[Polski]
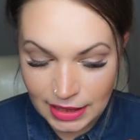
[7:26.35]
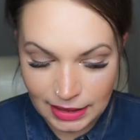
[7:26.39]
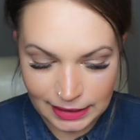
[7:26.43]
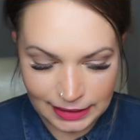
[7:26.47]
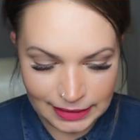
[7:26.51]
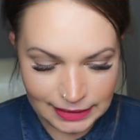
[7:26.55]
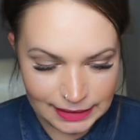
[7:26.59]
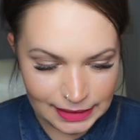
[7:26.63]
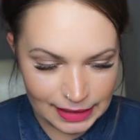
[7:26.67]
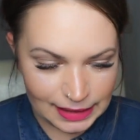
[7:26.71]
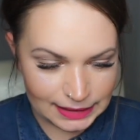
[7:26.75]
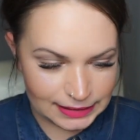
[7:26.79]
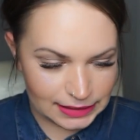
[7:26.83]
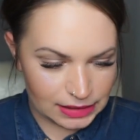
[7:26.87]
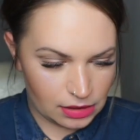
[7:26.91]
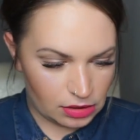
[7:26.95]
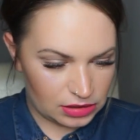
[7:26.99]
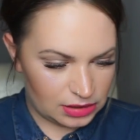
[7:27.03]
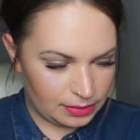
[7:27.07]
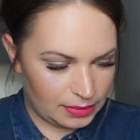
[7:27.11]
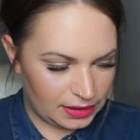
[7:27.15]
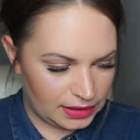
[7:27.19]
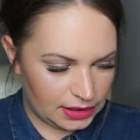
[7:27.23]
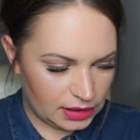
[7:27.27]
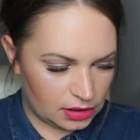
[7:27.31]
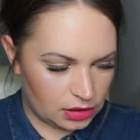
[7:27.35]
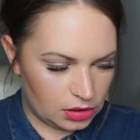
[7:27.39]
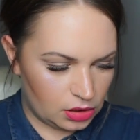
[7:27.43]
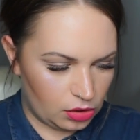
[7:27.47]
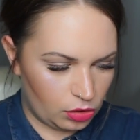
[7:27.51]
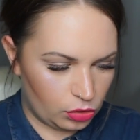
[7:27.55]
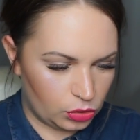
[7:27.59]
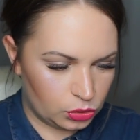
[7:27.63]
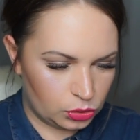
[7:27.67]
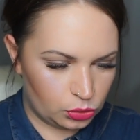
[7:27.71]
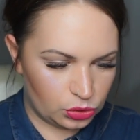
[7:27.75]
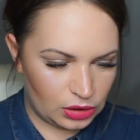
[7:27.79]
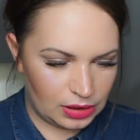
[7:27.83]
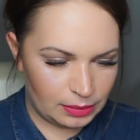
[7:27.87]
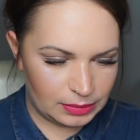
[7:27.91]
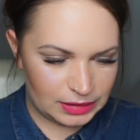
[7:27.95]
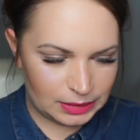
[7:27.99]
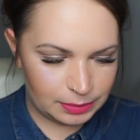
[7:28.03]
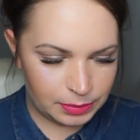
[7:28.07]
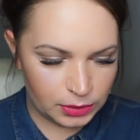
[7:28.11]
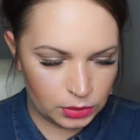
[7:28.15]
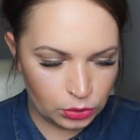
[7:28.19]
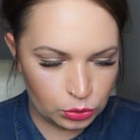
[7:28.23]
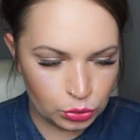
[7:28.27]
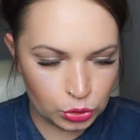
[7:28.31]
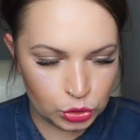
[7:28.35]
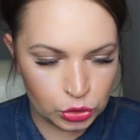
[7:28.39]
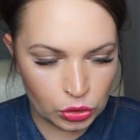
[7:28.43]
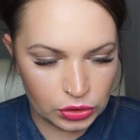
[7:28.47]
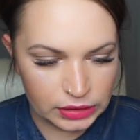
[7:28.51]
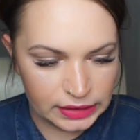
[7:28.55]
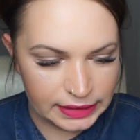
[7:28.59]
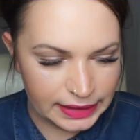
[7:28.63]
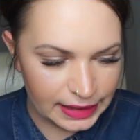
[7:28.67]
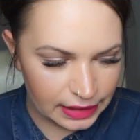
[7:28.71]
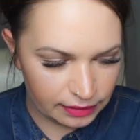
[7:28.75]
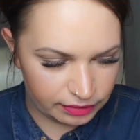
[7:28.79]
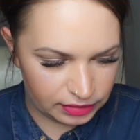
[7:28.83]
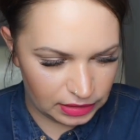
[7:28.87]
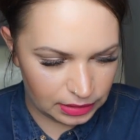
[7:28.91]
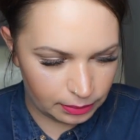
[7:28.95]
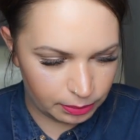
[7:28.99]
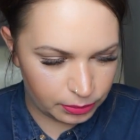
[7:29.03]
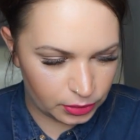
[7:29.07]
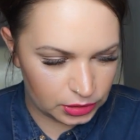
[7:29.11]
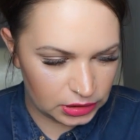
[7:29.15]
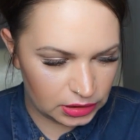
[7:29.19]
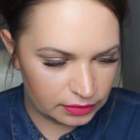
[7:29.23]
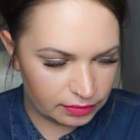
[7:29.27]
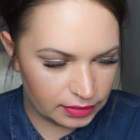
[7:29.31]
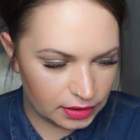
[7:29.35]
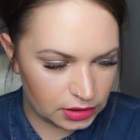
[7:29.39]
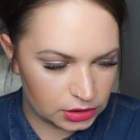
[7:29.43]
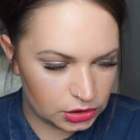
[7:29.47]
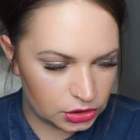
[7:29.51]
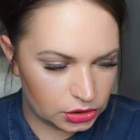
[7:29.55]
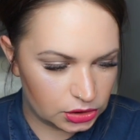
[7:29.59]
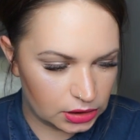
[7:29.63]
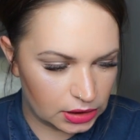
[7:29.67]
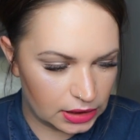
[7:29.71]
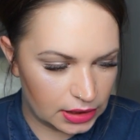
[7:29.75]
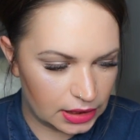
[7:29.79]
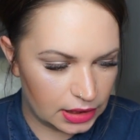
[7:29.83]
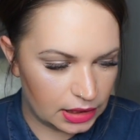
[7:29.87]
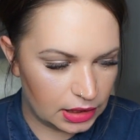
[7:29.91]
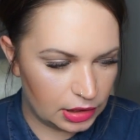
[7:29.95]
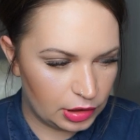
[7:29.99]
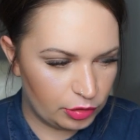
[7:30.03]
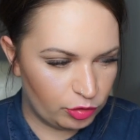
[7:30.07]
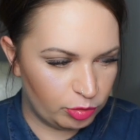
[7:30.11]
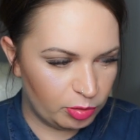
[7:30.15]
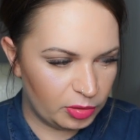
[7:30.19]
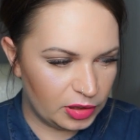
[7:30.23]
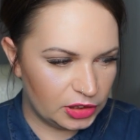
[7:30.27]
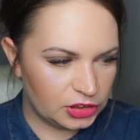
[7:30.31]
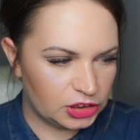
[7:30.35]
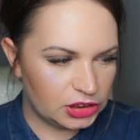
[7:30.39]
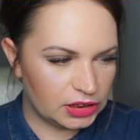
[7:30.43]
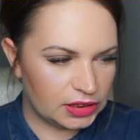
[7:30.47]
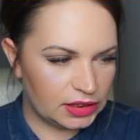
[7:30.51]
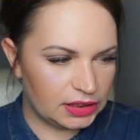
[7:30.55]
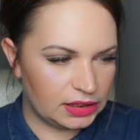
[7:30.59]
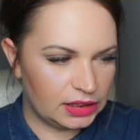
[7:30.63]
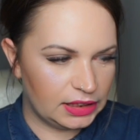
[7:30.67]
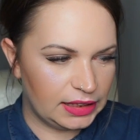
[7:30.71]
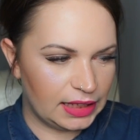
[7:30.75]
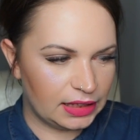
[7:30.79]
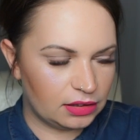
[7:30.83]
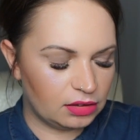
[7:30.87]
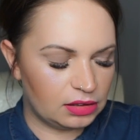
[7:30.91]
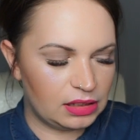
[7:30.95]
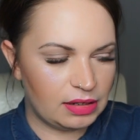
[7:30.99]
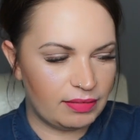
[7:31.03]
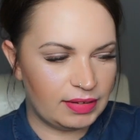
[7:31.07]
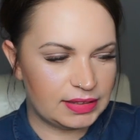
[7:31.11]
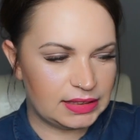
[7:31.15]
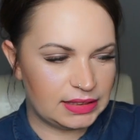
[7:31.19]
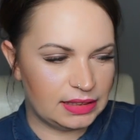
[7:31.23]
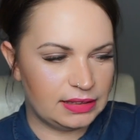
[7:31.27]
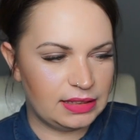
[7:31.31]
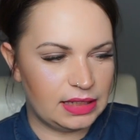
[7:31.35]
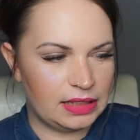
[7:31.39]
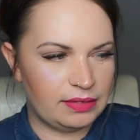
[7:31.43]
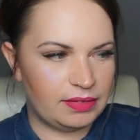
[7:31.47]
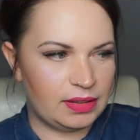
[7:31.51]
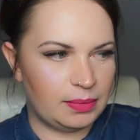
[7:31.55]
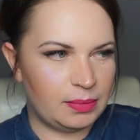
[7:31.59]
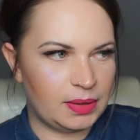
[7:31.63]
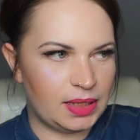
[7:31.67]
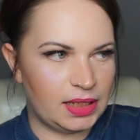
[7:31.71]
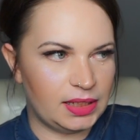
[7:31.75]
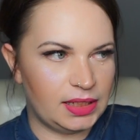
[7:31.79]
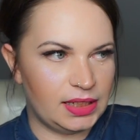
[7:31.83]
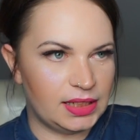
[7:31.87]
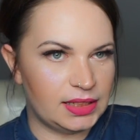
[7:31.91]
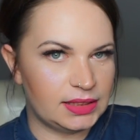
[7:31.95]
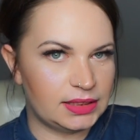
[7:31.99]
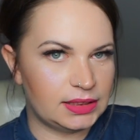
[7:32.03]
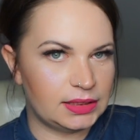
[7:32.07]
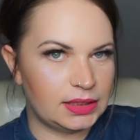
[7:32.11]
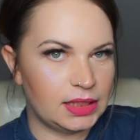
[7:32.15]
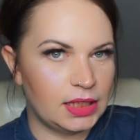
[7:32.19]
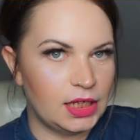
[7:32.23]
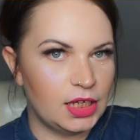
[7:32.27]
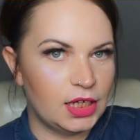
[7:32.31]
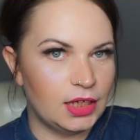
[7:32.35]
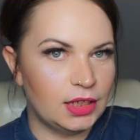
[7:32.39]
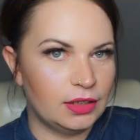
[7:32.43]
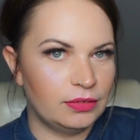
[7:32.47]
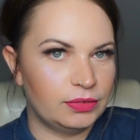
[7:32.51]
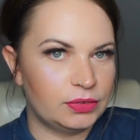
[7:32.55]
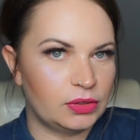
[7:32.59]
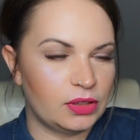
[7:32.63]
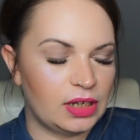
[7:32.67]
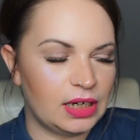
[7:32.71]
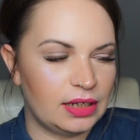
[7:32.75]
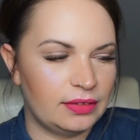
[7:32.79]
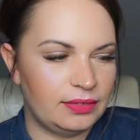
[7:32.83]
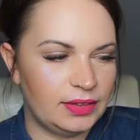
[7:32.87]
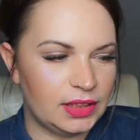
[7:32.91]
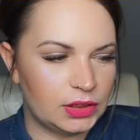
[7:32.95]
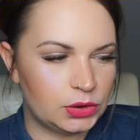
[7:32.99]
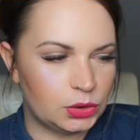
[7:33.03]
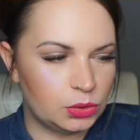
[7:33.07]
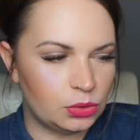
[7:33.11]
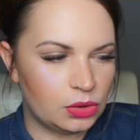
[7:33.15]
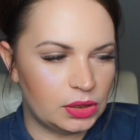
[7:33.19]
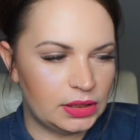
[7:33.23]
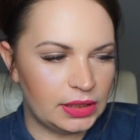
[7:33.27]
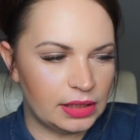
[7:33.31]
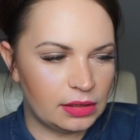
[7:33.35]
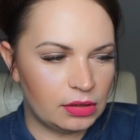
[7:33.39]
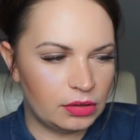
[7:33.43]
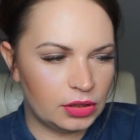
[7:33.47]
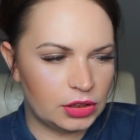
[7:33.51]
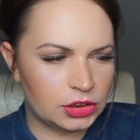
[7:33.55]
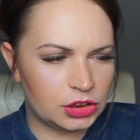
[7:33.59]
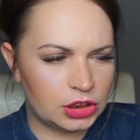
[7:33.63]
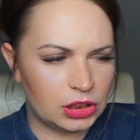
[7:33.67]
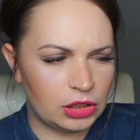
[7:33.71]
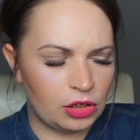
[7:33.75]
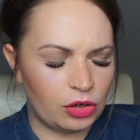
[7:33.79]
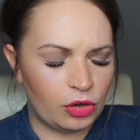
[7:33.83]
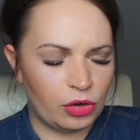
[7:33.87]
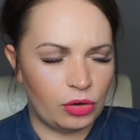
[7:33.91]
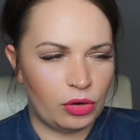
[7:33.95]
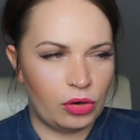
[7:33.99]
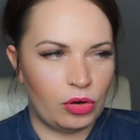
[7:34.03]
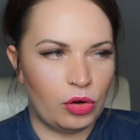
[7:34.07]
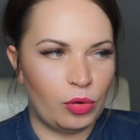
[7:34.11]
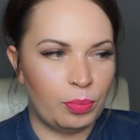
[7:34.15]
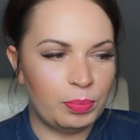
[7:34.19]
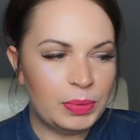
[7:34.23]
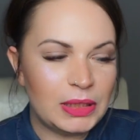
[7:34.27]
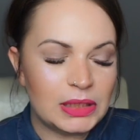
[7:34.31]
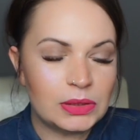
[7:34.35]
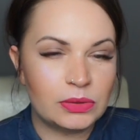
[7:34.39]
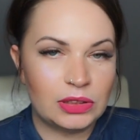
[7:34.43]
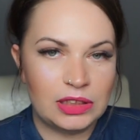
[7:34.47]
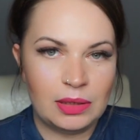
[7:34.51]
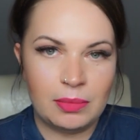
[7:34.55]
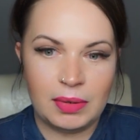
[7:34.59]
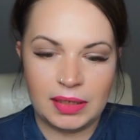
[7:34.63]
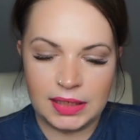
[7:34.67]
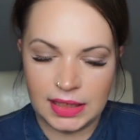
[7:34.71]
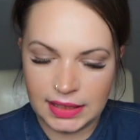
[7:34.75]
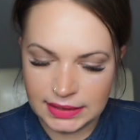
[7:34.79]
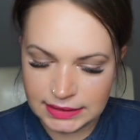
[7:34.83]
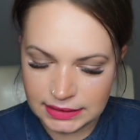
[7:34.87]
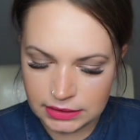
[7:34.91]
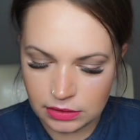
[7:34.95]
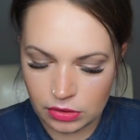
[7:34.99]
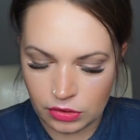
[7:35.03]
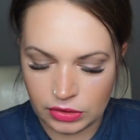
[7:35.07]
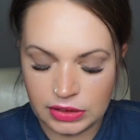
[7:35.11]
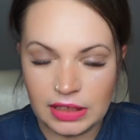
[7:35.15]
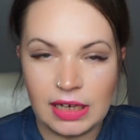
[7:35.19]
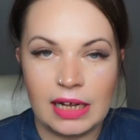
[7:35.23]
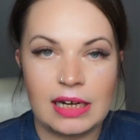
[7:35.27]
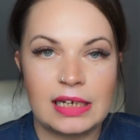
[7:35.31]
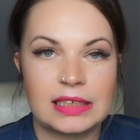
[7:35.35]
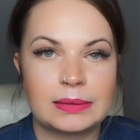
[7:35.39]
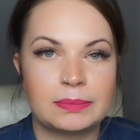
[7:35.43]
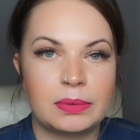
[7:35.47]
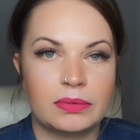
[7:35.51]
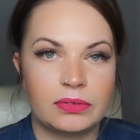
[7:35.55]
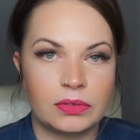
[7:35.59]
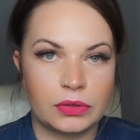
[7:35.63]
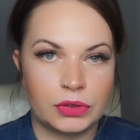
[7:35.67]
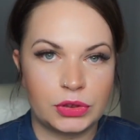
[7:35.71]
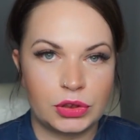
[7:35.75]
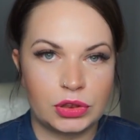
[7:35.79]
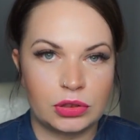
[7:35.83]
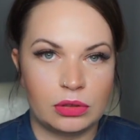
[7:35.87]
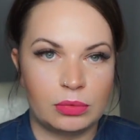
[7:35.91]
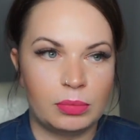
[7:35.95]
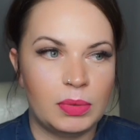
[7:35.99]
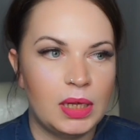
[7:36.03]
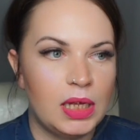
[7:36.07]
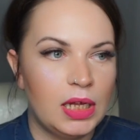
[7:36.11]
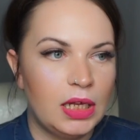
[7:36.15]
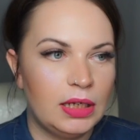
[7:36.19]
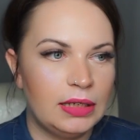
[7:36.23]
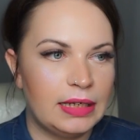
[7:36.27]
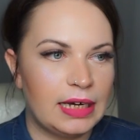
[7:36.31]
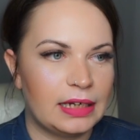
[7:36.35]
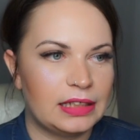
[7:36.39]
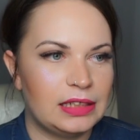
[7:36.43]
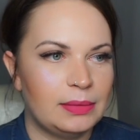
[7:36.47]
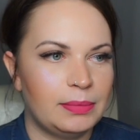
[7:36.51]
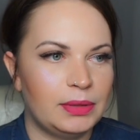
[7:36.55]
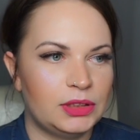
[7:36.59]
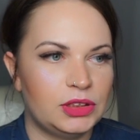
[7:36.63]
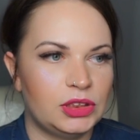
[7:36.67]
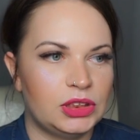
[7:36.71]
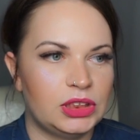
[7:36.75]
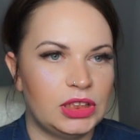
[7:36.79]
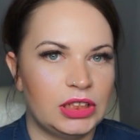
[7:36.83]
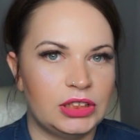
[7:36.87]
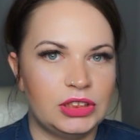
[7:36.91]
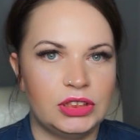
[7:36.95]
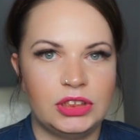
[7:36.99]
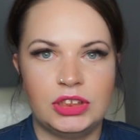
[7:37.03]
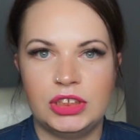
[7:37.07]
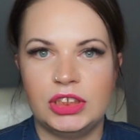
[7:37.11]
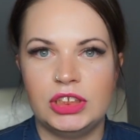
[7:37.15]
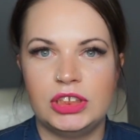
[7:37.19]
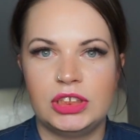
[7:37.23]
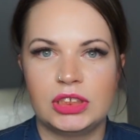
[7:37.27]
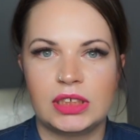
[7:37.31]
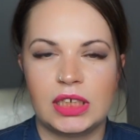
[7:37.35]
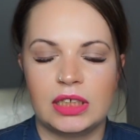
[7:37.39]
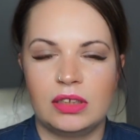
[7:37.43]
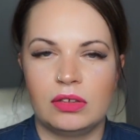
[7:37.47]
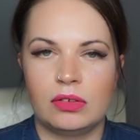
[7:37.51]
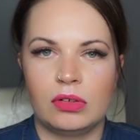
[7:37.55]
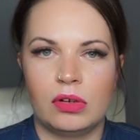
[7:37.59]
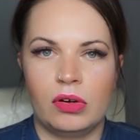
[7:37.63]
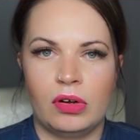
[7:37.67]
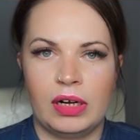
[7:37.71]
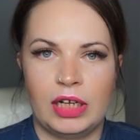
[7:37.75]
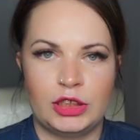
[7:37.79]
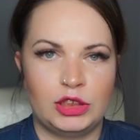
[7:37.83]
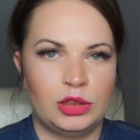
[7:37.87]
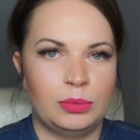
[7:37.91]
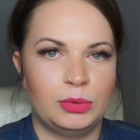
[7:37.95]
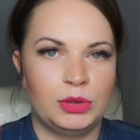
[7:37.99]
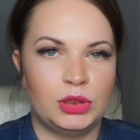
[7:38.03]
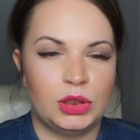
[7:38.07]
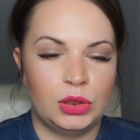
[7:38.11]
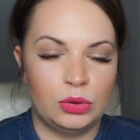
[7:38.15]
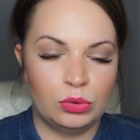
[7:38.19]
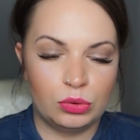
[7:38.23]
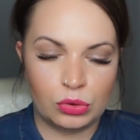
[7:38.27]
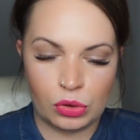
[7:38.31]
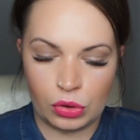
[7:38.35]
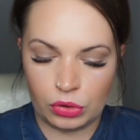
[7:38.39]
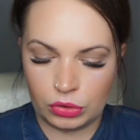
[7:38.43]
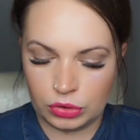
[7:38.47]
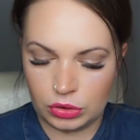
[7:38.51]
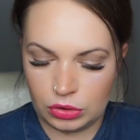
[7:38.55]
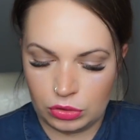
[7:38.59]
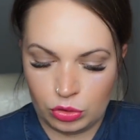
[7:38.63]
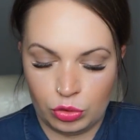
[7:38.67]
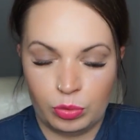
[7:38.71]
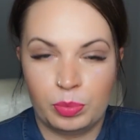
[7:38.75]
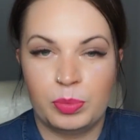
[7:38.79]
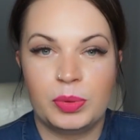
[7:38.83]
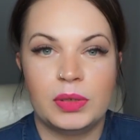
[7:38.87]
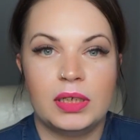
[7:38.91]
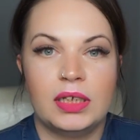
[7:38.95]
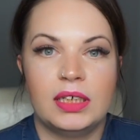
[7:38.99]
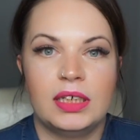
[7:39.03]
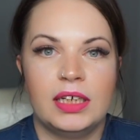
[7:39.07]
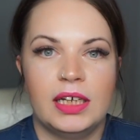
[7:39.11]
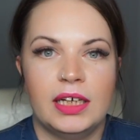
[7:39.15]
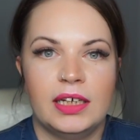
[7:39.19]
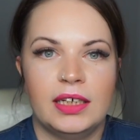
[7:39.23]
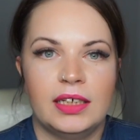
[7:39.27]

I teraz kosmetyk, o którym zbyt dużo nie wiem, ponieważ e, w momencie, kiedy ja to dla Was nagrywam, a jest wtorek wieczór, jego jeszcze opisu nie ma na stronie, ale z pewnością, jak nie będzie dziś, kiedy to oglądacie, to będzie jutro lub e,